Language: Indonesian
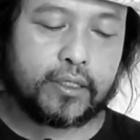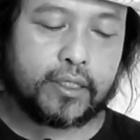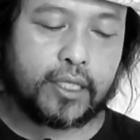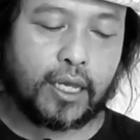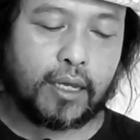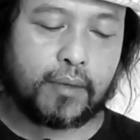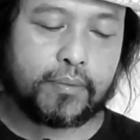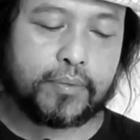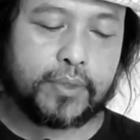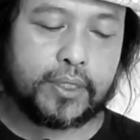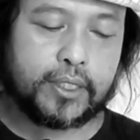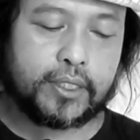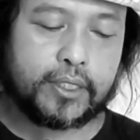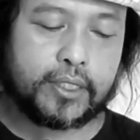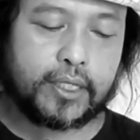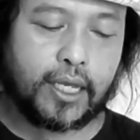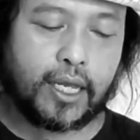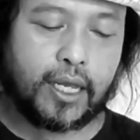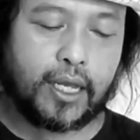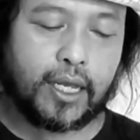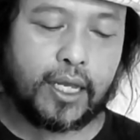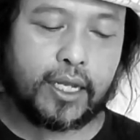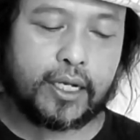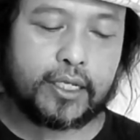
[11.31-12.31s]
tak
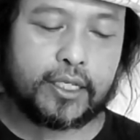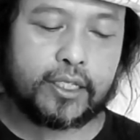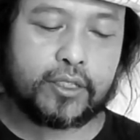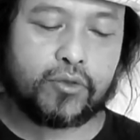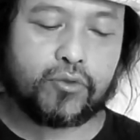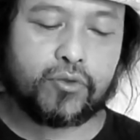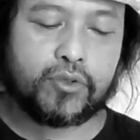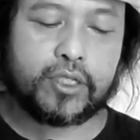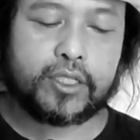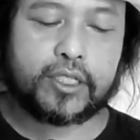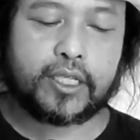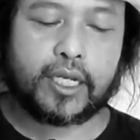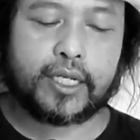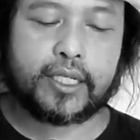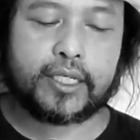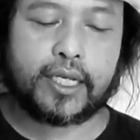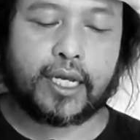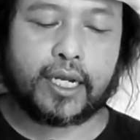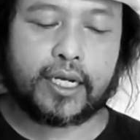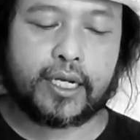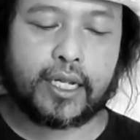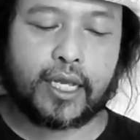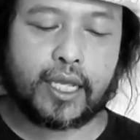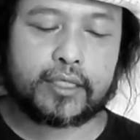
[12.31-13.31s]
bisa hal itu
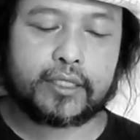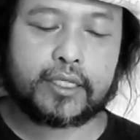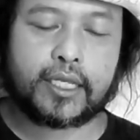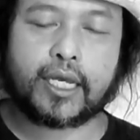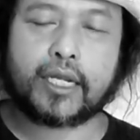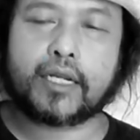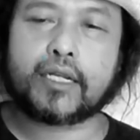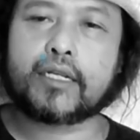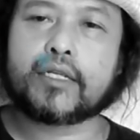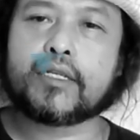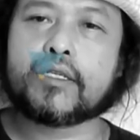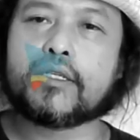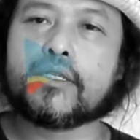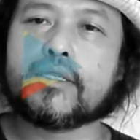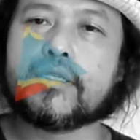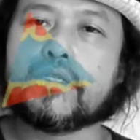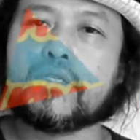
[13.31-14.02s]
dijadikan dasar